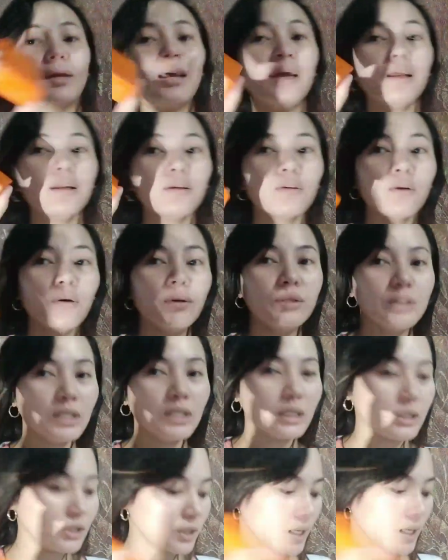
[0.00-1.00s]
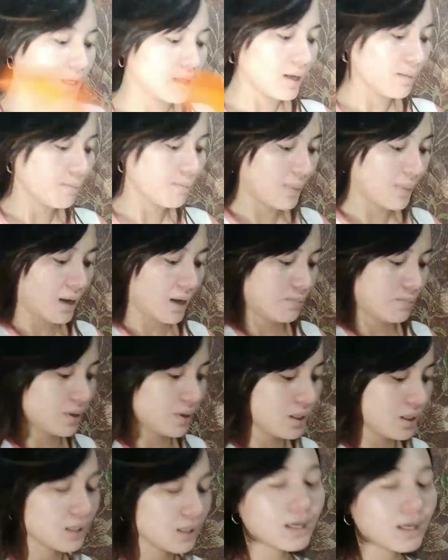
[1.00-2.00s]
dahil kojic siya, dapat,
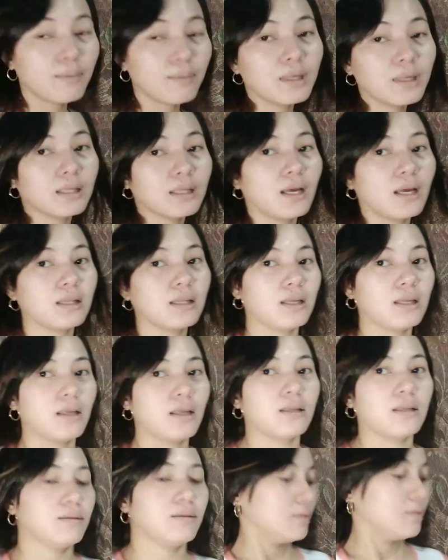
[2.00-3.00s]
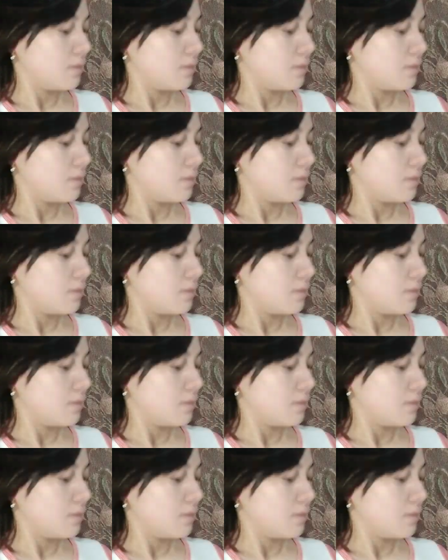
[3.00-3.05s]
pag ginagamit natin,